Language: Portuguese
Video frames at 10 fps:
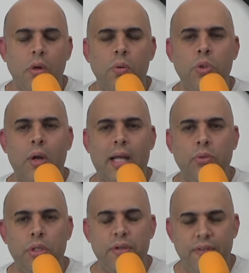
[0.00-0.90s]
Um
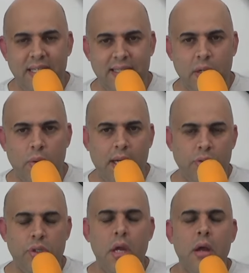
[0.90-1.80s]
jogador de 25
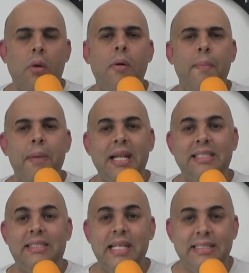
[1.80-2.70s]
anos com apenas
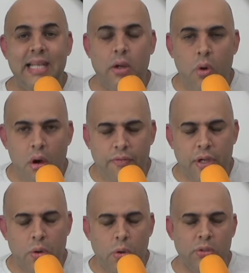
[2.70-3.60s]
19
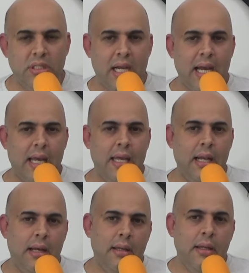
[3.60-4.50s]
gols na
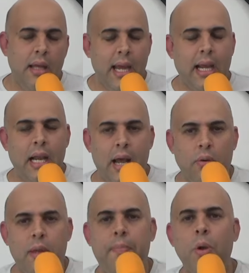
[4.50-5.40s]
carreira, é claro
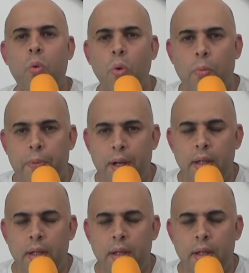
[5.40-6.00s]
que preocupa.